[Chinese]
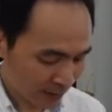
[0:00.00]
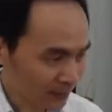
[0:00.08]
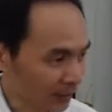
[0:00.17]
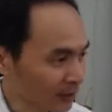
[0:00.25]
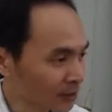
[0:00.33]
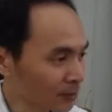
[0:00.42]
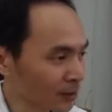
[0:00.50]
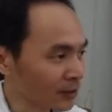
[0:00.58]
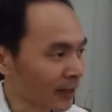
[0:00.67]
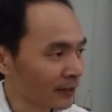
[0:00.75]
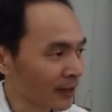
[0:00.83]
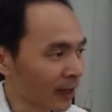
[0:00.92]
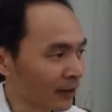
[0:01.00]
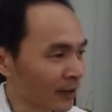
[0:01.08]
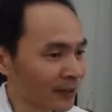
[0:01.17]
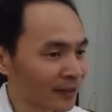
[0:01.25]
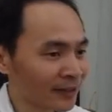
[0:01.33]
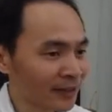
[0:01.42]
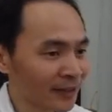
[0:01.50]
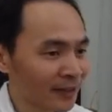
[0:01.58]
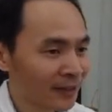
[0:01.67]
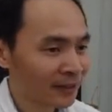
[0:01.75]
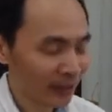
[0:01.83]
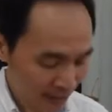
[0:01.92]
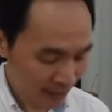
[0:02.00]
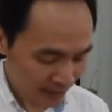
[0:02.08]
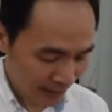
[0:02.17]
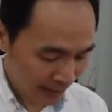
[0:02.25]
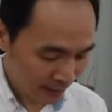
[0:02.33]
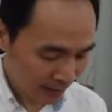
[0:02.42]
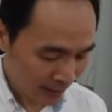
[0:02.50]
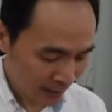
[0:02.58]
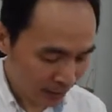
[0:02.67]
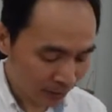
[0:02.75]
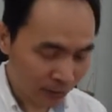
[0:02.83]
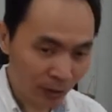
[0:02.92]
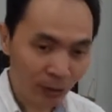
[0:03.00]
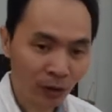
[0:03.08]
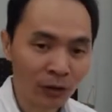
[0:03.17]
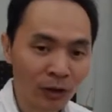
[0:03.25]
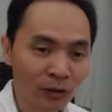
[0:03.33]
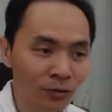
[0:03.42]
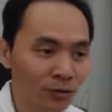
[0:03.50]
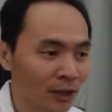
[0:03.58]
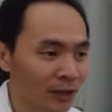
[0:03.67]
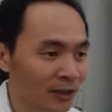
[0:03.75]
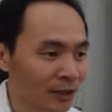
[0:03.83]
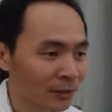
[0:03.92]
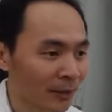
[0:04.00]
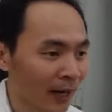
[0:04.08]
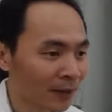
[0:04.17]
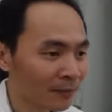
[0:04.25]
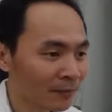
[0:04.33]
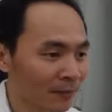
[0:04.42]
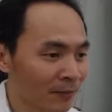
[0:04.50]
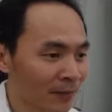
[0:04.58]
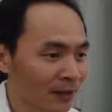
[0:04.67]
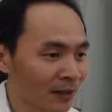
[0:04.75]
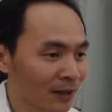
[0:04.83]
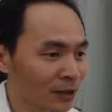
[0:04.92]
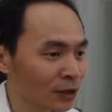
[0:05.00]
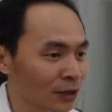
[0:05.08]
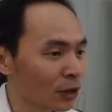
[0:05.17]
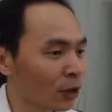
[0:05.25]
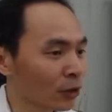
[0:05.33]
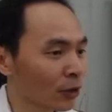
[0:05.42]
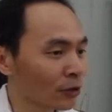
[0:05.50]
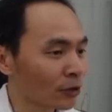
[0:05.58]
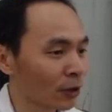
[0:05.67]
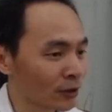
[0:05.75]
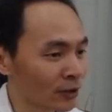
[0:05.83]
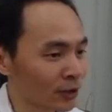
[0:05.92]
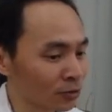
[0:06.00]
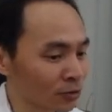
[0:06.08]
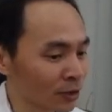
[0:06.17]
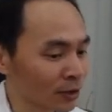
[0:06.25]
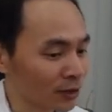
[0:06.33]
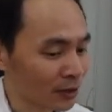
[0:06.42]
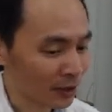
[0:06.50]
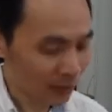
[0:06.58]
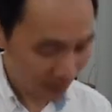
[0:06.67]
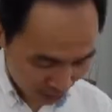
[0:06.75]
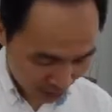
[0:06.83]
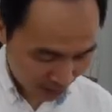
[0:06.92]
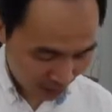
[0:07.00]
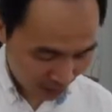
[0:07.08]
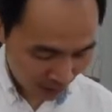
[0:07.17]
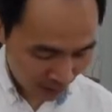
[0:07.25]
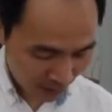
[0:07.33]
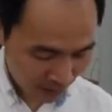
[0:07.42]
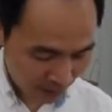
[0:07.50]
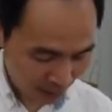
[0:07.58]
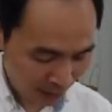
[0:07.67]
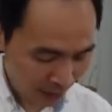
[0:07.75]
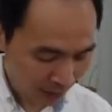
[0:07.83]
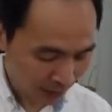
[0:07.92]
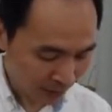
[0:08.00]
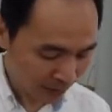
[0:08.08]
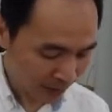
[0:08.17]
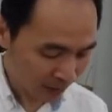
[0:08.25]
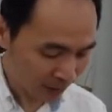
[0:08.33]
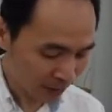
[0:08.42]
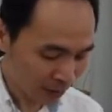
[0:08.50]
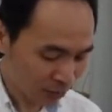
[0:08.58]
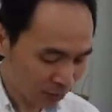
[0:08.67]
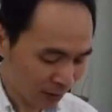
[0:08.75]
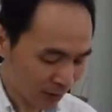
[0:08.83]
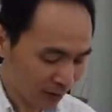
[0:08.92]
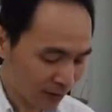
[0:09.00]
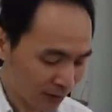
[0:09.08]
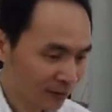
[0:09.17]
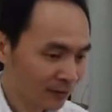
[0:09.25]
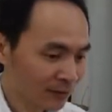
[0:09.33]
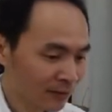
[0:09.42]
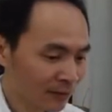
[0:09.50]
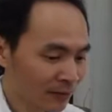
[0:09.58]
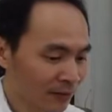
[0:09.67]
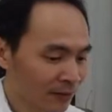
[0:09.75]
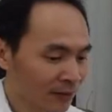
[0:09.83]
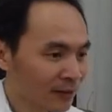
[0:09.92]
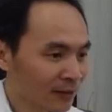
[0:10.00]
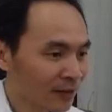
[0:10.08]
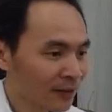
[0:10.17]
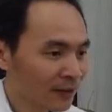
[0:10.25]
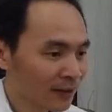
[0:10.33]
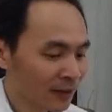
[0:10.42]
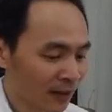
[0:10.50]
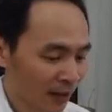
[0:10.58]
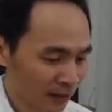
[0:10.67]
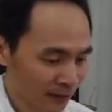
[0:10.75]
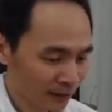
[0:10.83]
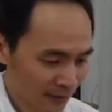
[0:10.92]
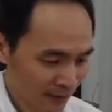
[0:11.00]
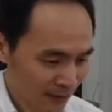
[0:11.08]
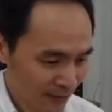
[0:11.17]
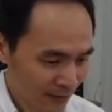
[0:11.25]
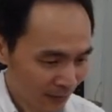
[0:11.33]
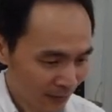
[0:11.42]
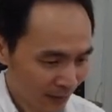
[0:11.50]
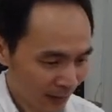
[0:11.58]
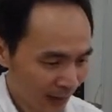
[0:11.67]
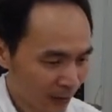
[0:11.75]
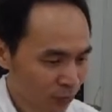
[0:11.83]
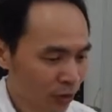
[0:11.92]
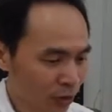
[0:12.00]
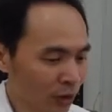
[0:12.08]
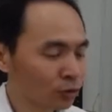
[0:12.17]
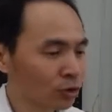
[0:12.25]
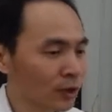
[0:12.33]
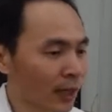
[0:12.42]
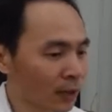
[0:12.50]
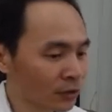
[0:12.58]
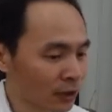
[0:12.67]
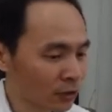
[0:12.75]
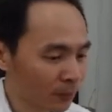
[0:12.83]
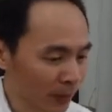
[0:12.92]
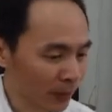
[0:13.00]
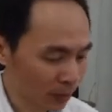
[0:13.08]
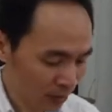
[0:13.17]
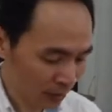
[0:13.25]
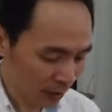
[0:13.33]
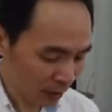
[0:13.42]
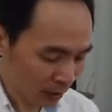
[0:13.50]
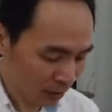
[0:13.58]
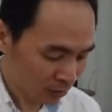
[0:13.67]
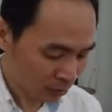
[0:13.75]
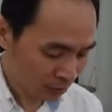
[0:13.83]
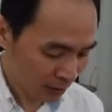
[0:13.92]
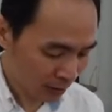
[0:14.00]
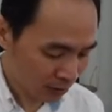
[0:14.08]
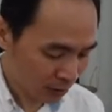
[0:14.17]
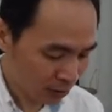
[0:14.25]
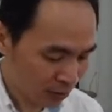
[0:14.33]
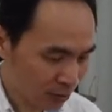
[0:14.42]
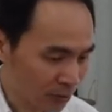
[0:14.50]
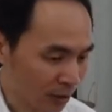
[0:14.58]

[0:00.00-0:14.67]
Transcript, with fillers: 这样是不是有三条了？等于三条都共用 GND 嘛，一起共用同一个 GND，因为这边会接到我们这里的 GND，好。好，最后讯号线就没问题哦，讯号线就是这